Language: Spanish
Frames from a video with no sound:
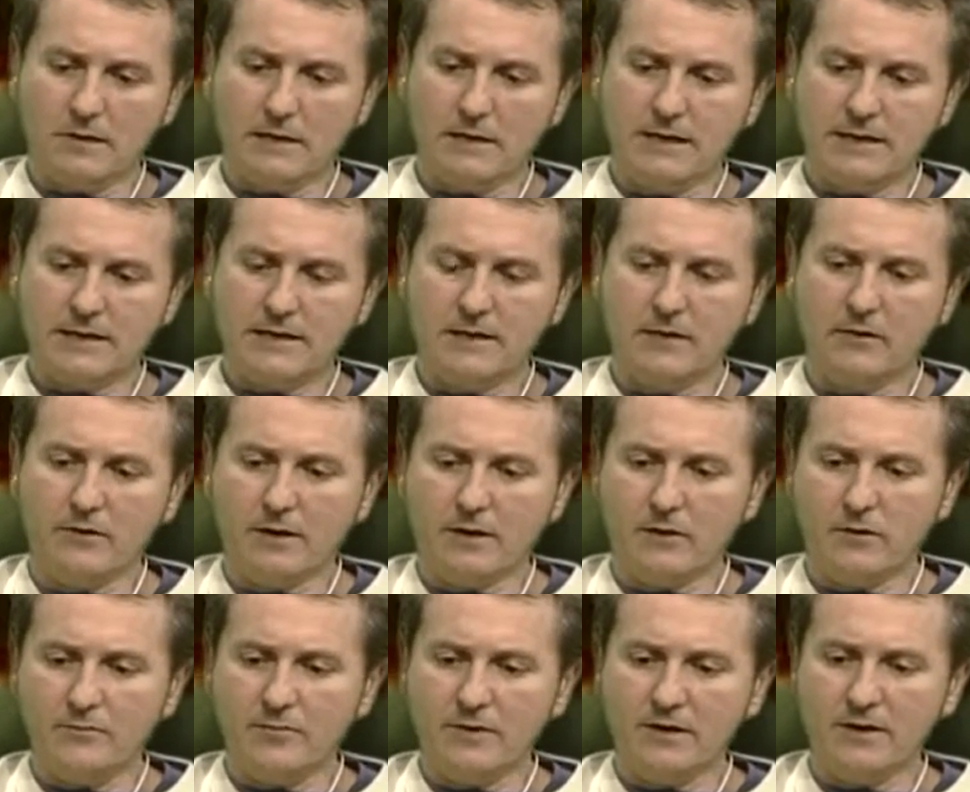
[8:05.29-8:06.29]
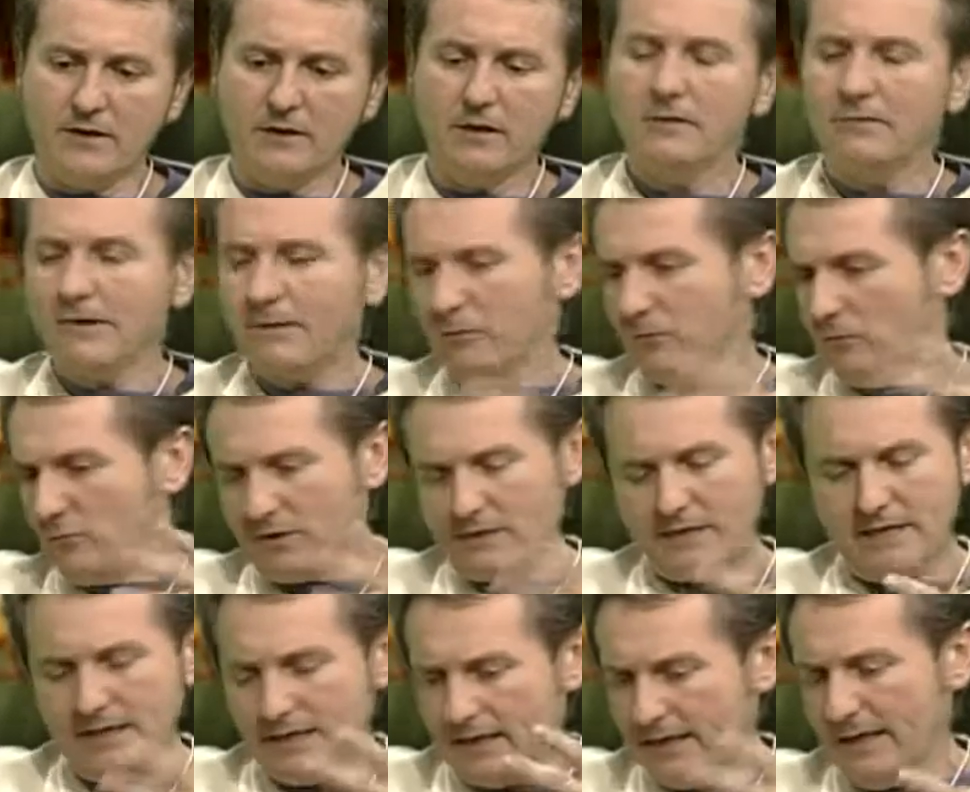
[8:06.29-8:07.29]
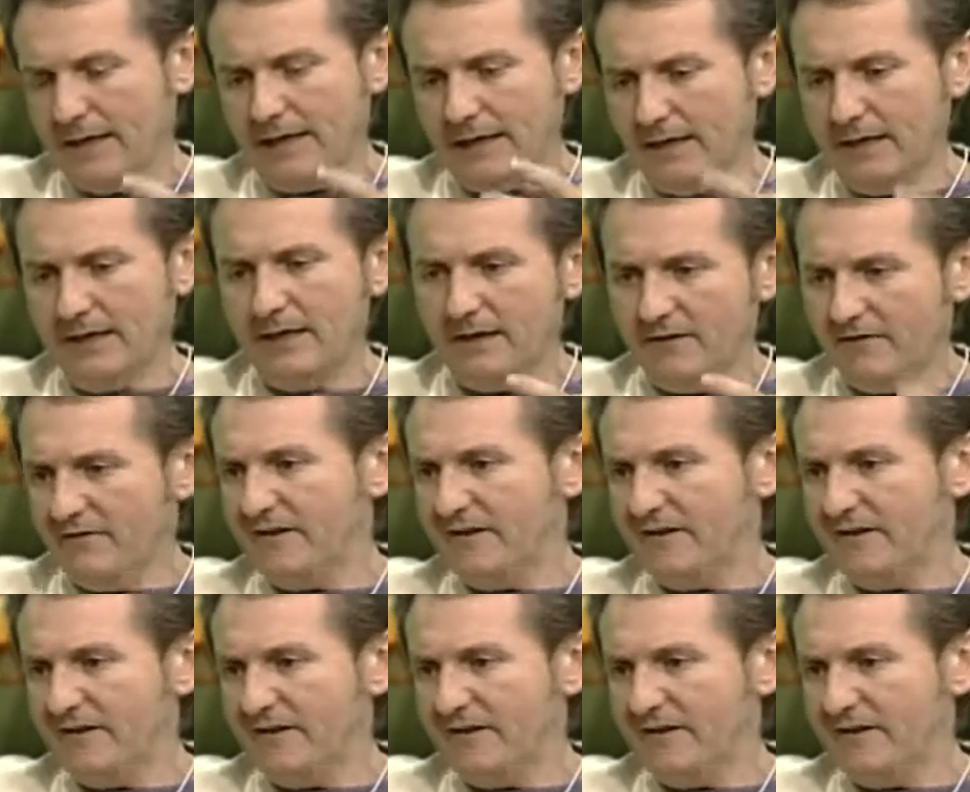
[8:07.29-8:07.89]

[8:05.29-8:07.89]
las secciones competitivas, bueno, lo que será ya el, mm.